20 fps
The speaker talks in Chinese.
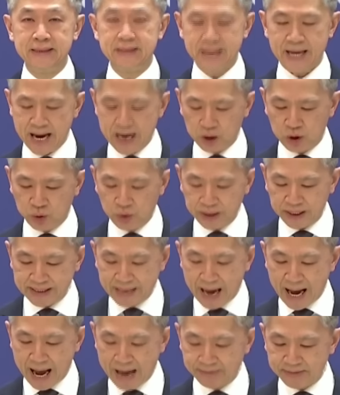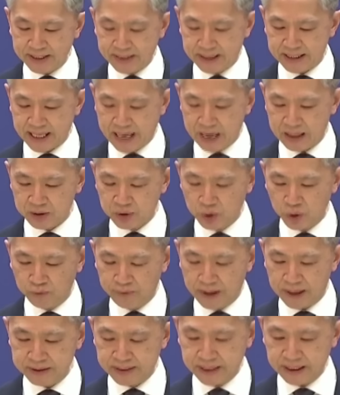在处理南海问题上，中
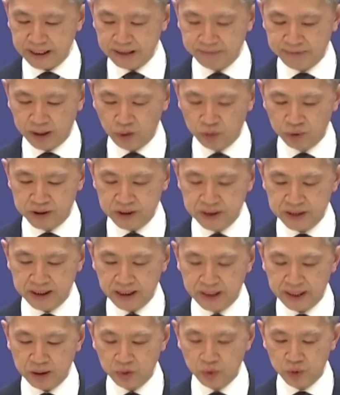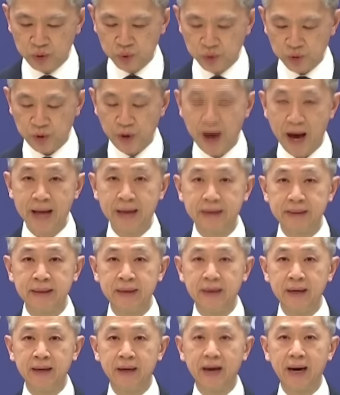方坚定维护自身的领土主权
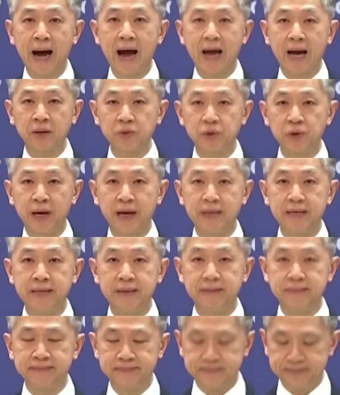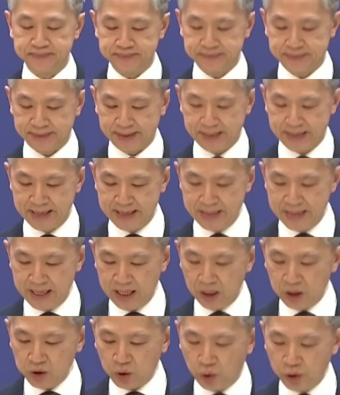和海洋权益，
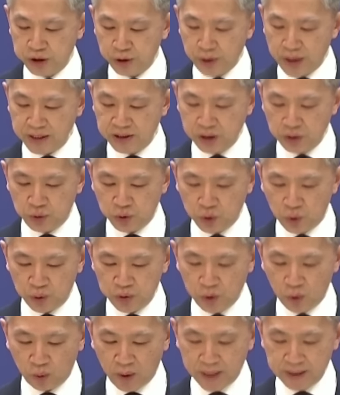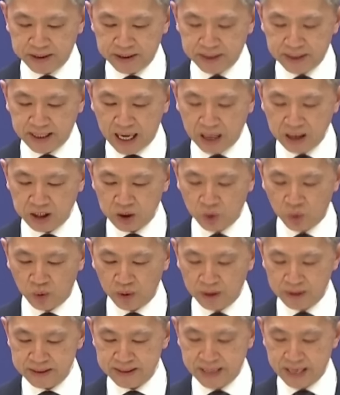同时愿继续同有关直接当事
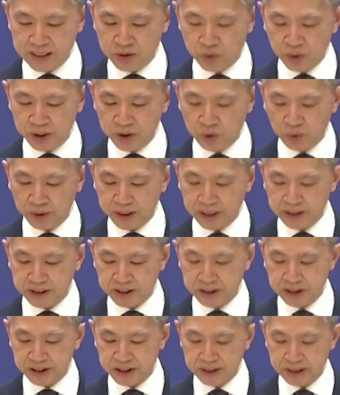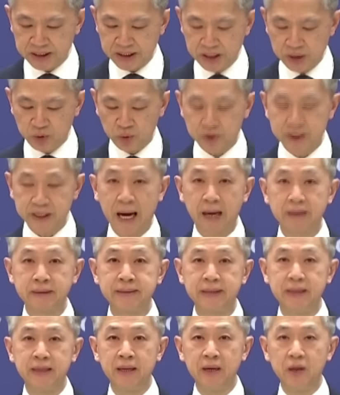国在尊重历史事实的基础上，
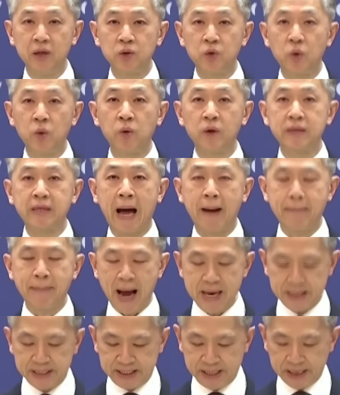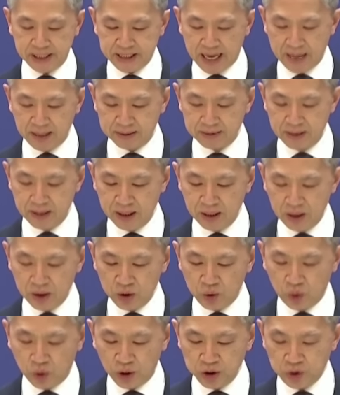通过谈判协商，
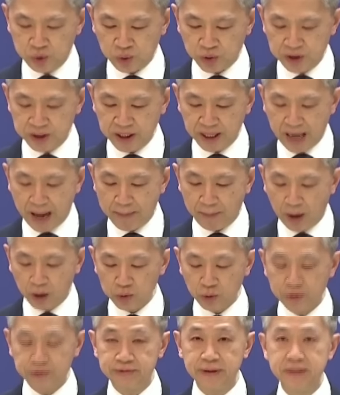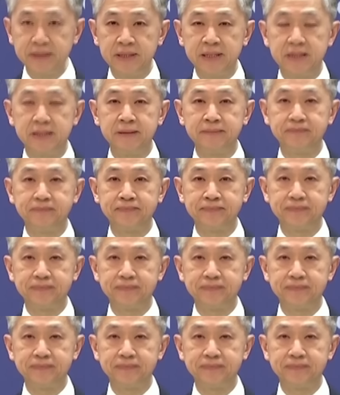妥处涉海矛盾分歧。